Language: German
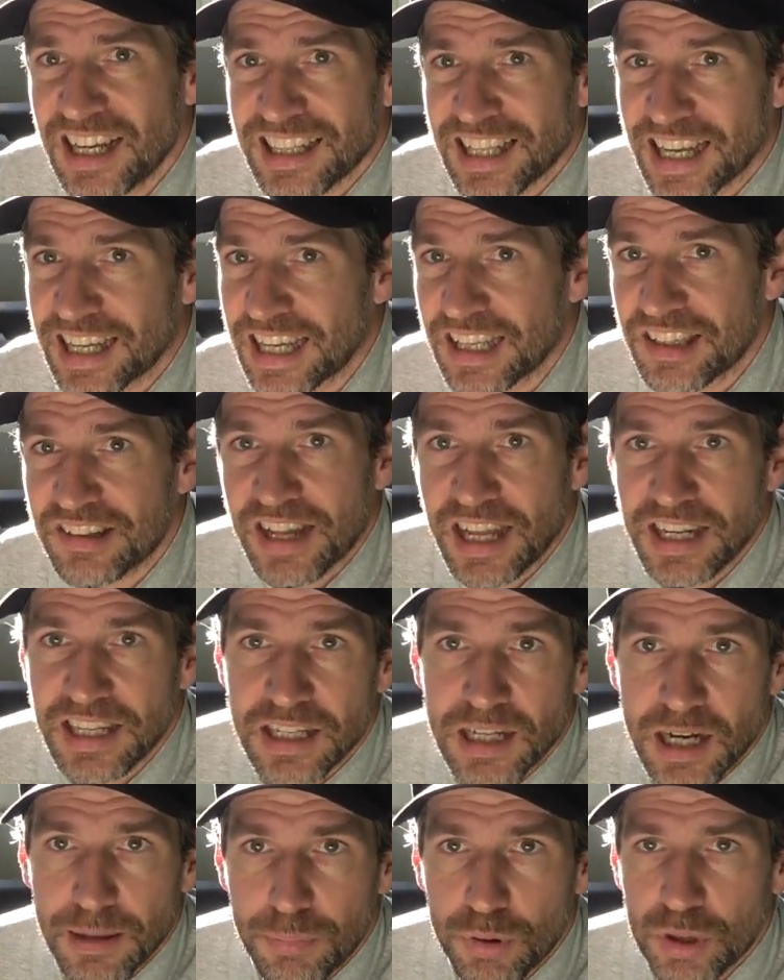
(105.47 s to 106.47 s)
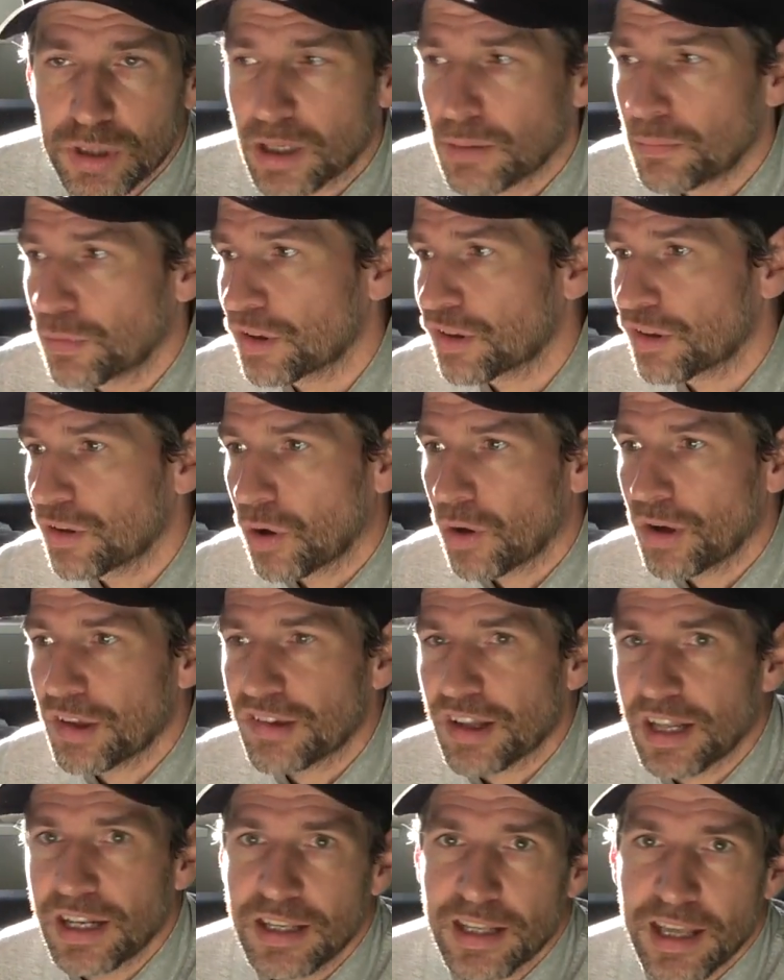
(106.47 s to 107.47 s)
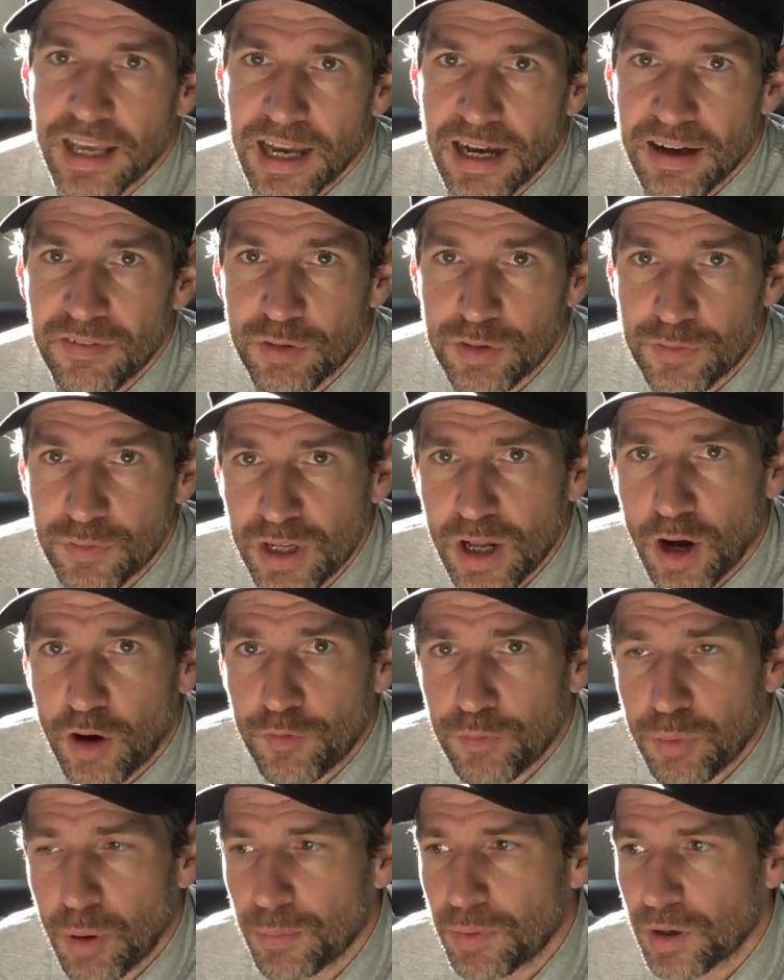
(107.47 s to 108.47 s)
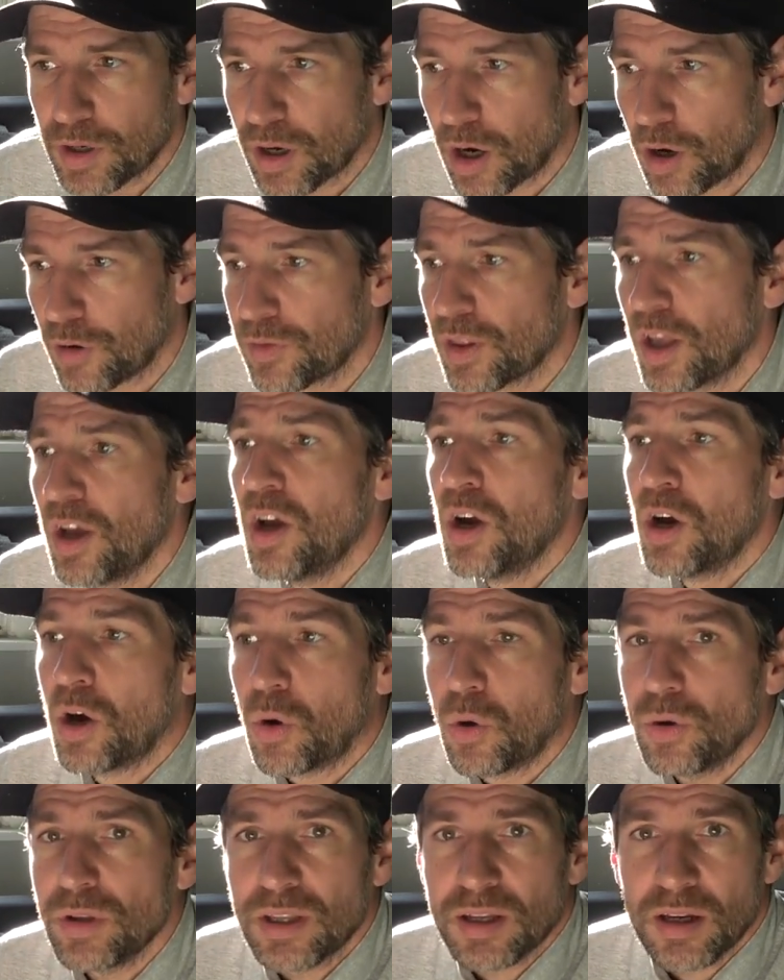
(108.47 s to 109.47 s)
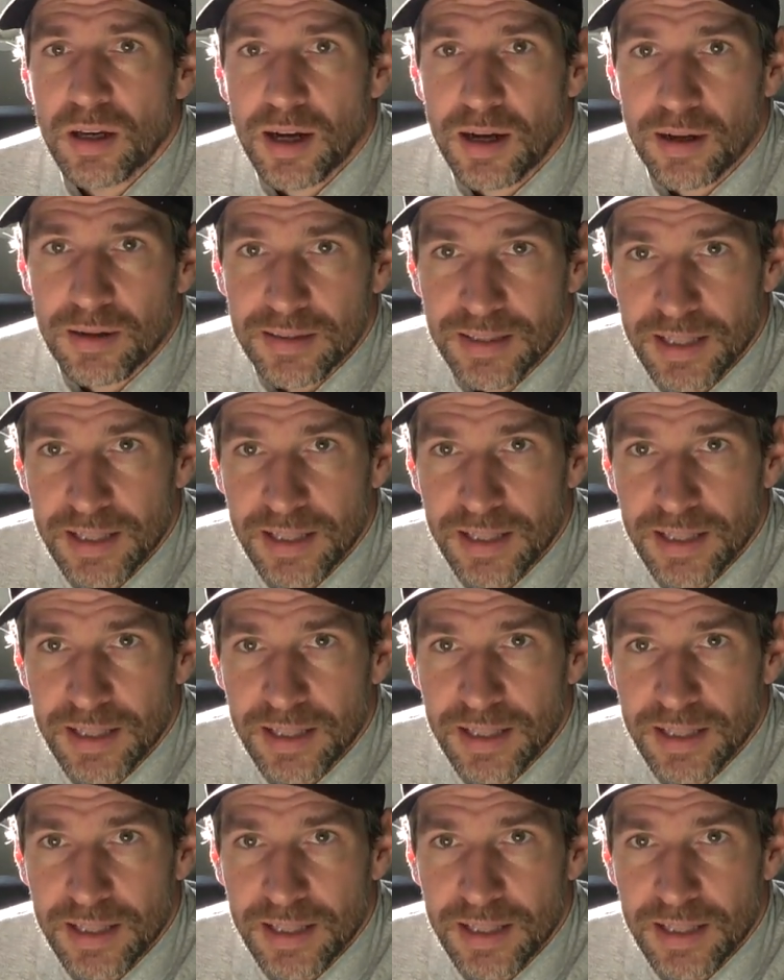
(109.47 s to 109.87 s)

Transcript: Dann geht das Handy kaputt, dann muss ein neues Handy her, wird wieder auf Pump gekauft und ja,